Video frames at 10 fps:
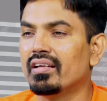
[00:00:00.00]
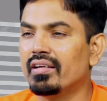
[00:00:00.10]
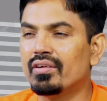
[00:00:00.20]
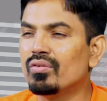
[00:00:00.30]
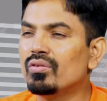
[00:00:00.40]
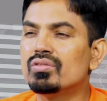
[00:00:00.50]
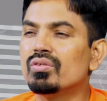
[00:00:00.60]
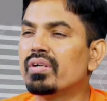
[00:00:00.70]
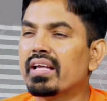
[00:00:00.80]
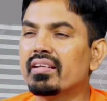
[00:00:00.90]
ఈ టూల్స్
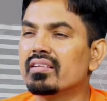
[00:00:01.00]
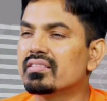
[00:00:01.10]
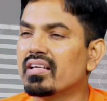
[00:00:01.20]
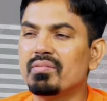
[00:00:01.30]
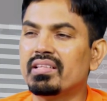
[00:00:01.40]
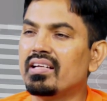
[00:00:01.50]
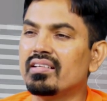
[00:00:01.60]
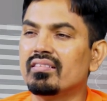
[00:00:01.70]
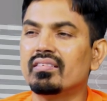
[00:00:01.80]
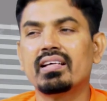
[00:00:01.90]
టెక్నిక్స్ ఏమీ తెలియదు